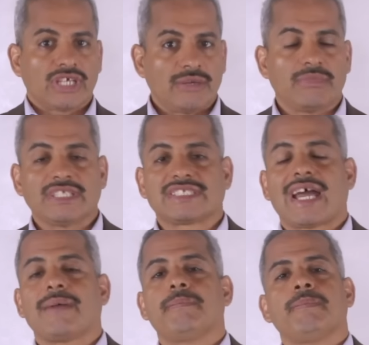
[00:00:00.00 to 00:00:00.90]
تعمل
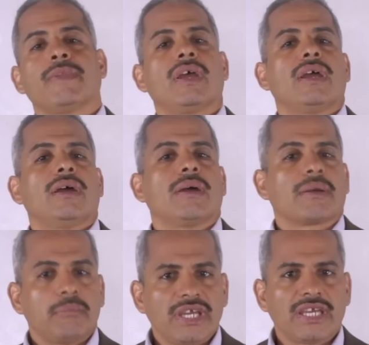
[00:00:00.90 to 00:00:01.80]
سحب
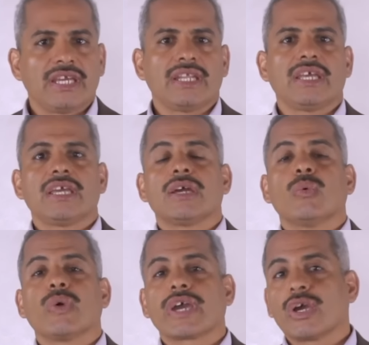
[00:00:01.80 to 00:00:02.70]
100 جنيه
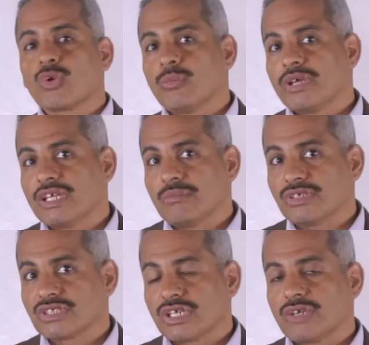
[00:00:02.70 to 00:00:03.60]
وغيره من
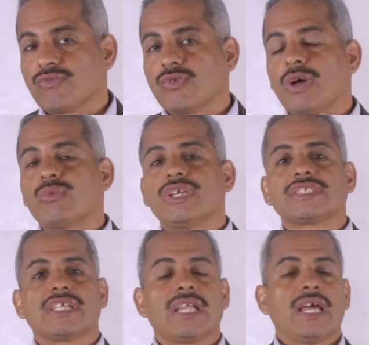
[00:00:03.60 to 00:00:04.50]
المصاريف ولو
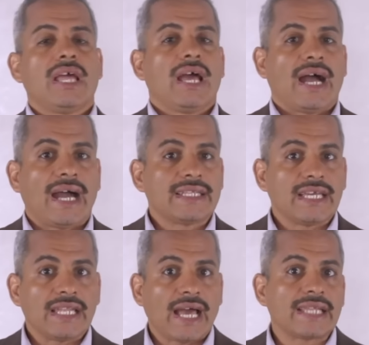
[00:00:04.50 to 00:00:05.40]
نزل عن
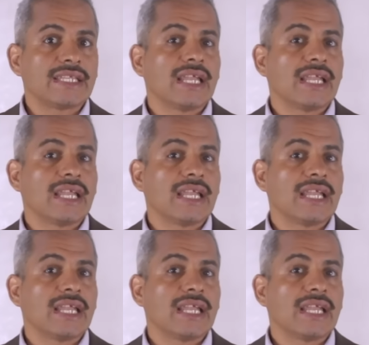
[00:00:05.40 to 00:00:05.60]
الحد